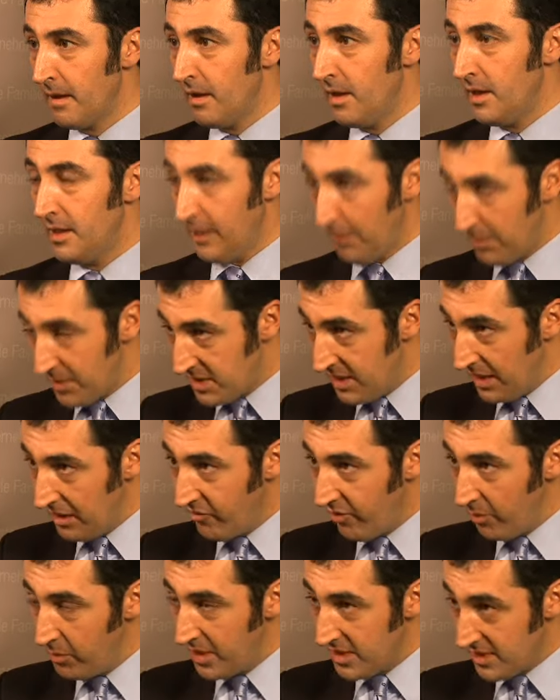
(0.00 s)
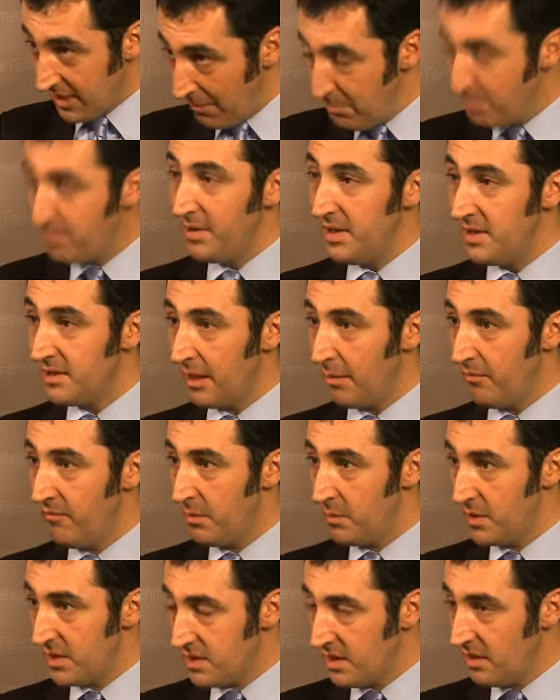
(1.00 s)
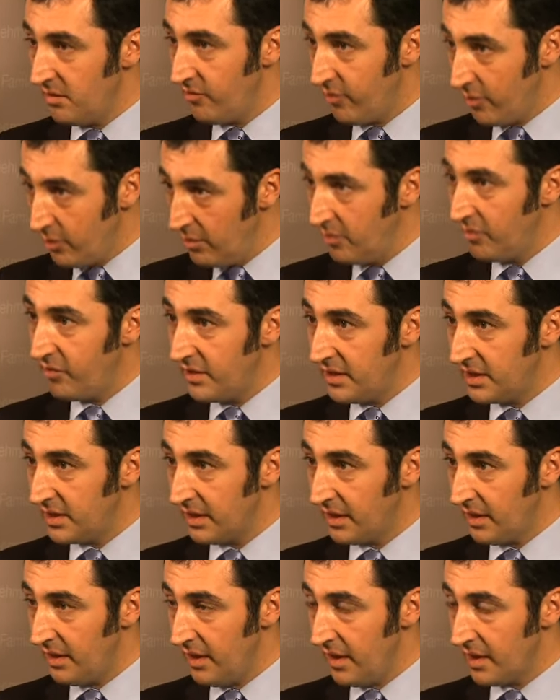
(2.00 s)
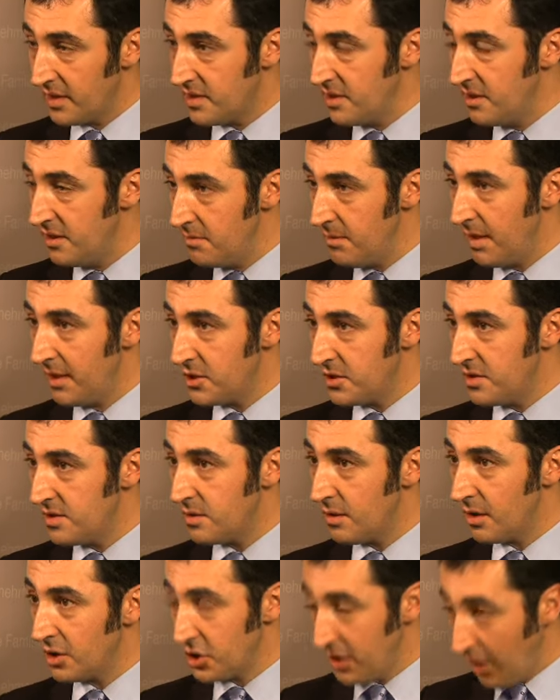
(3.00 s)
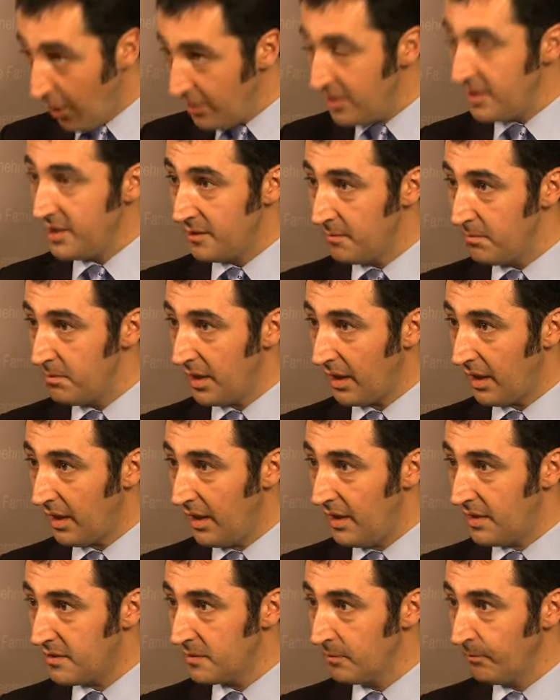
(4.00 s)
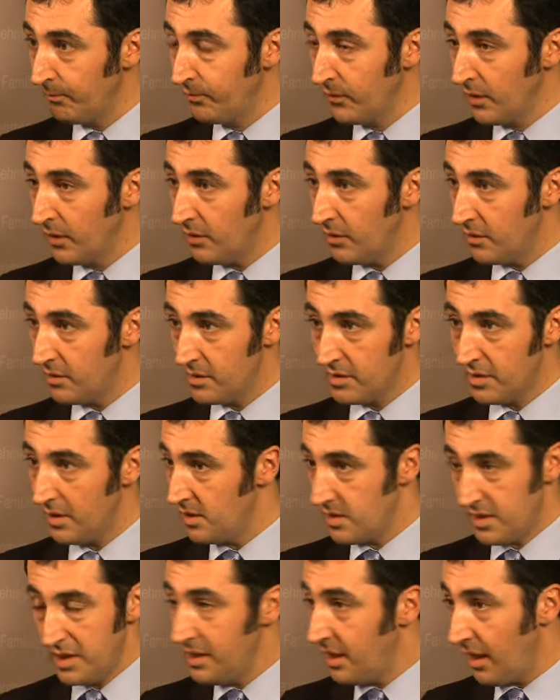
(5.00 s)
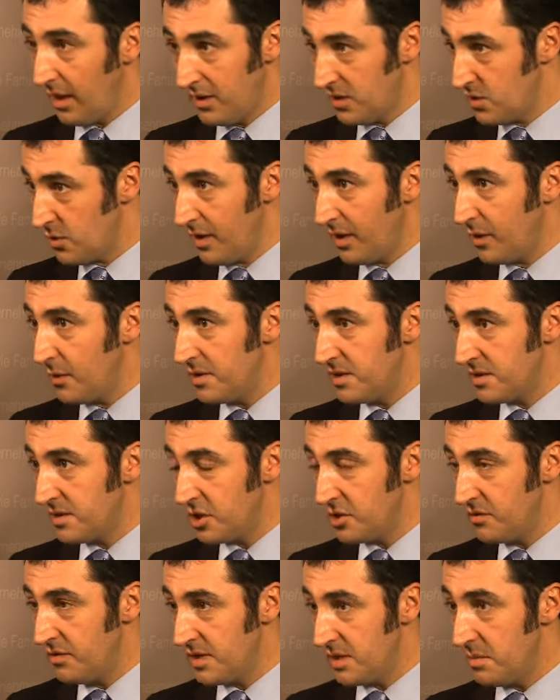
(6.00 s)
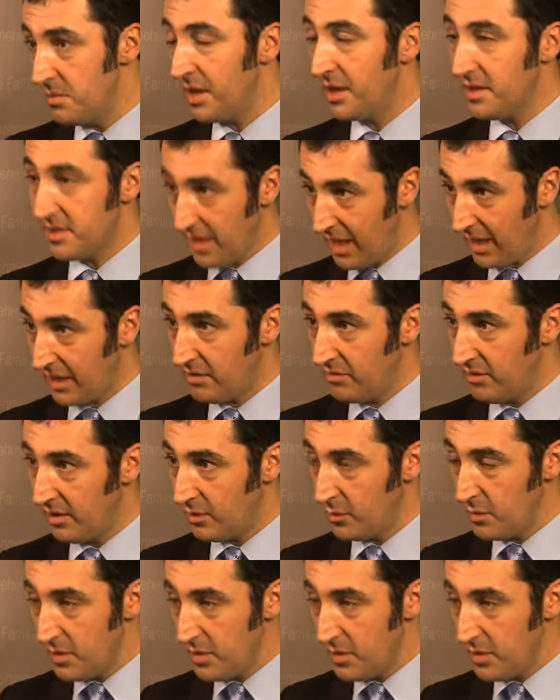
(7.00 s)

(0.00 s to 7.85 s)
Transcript: Ich glaube, es hängt vom Gesamtbild ab. Wenn man es ihnen vernünftig erklärt, sind die Menschen zu Erstaunlichem bereit und äh, sind gar nicht so egoistisch, wie es immer gesagt wird.